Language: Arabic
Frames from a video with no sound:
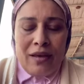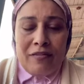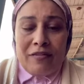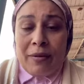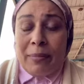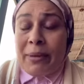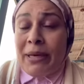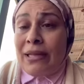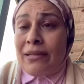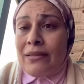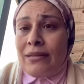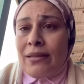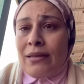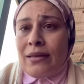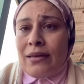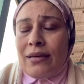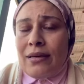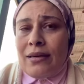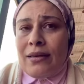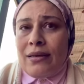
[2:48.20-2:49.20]
فبجد
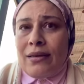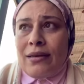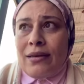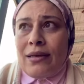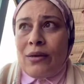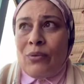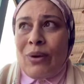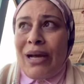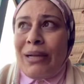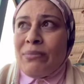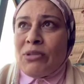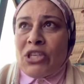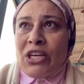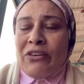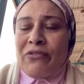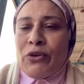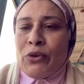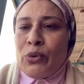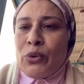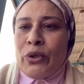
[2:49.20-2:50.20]
الواحد مش
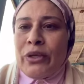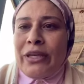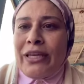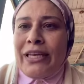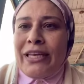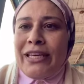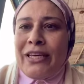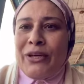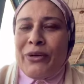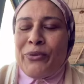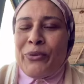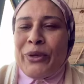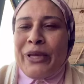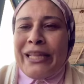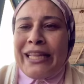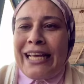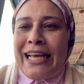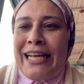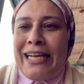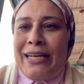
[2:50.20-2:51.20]
عارف يقول ايه
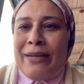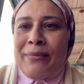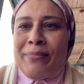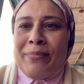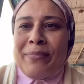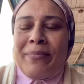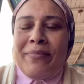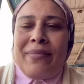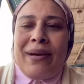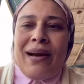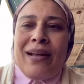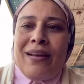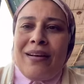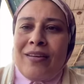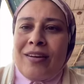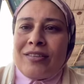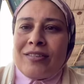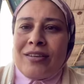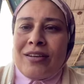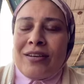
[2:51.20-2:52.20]
ويتكلم على
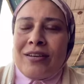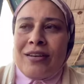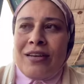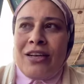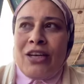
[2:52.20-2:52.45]
قطر